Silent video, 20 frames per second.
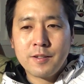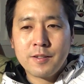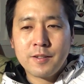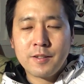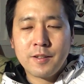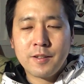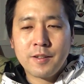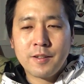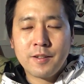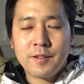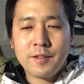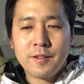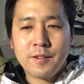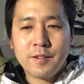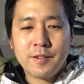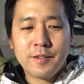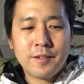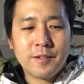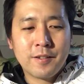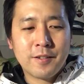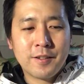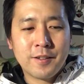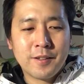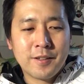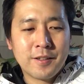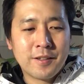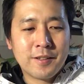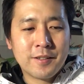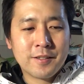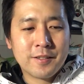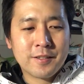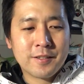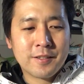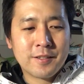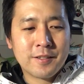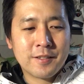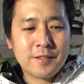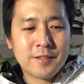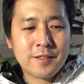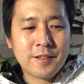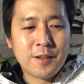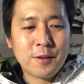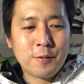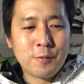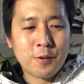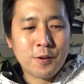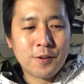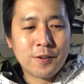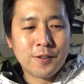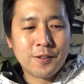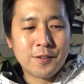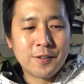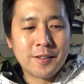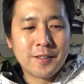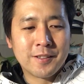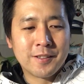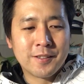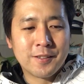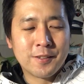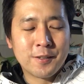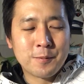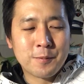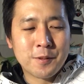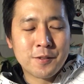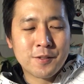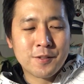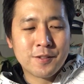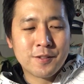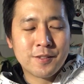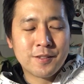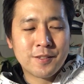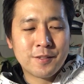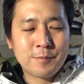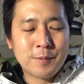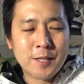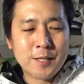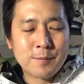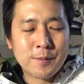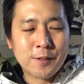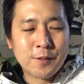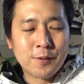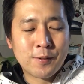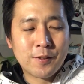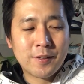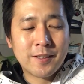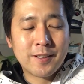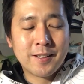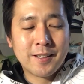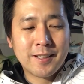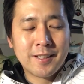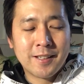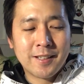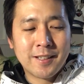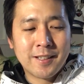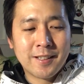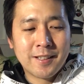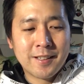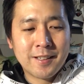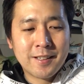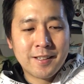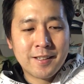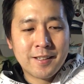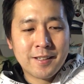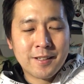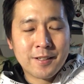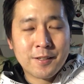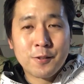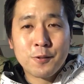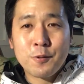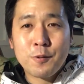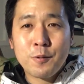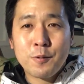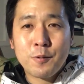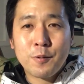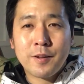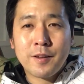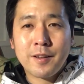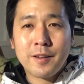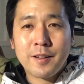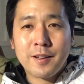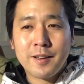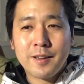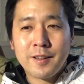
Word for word: 예. 스, 스카이워커인 것 같아요 이번 마지막 영화 그리고 아,